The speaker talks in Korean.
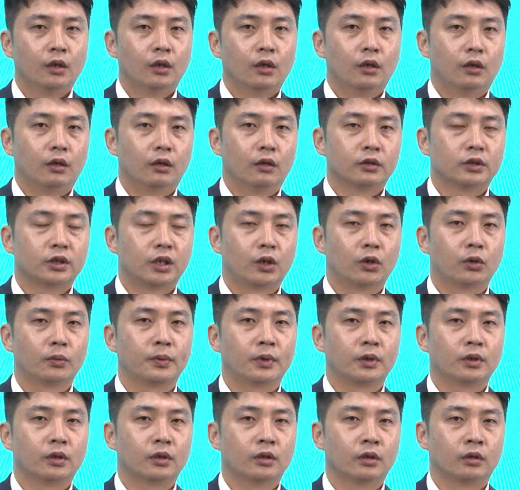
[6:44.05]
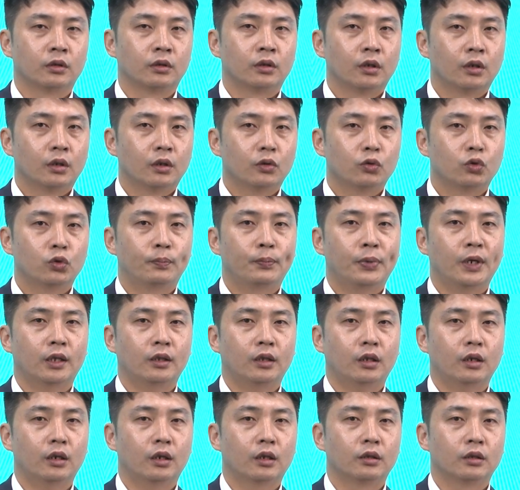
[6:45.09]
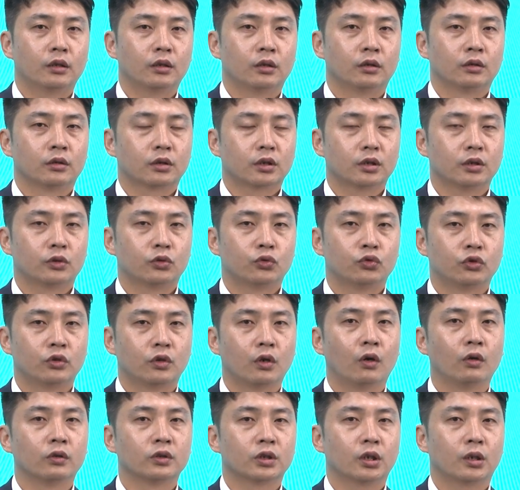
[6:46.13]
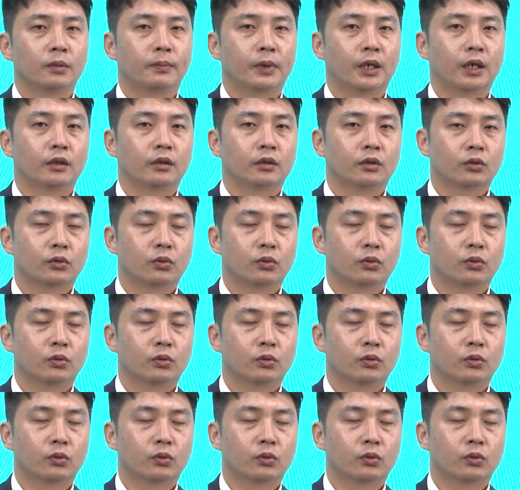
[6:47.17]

어, 재료비는 후판이라는 그 두꺼운 철판,